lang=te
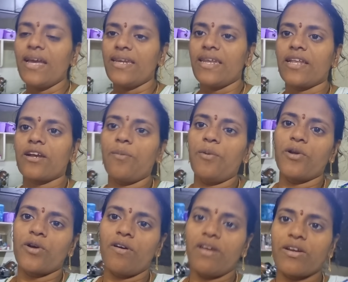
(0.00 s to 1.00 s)
నేను ఇంకా
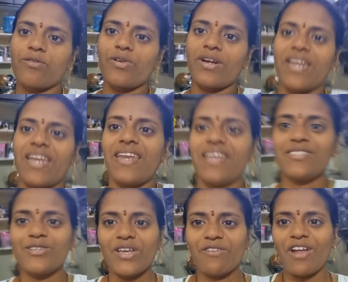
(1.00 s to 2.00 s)
పడుకోవాలనుకుంటున్నానండి సో
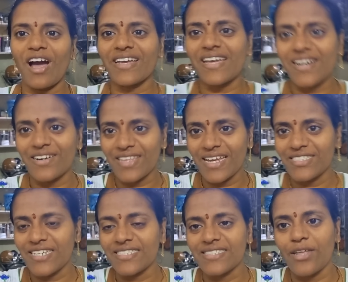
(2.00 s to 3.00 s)
ఈ వ్లాగ్ ఇక్కడ ఎండ్
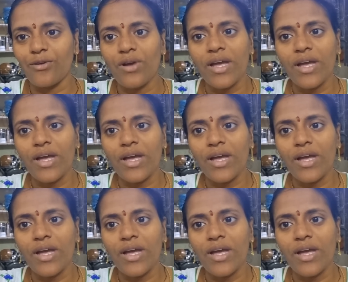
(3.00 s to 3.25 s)
చేస్తున్నాను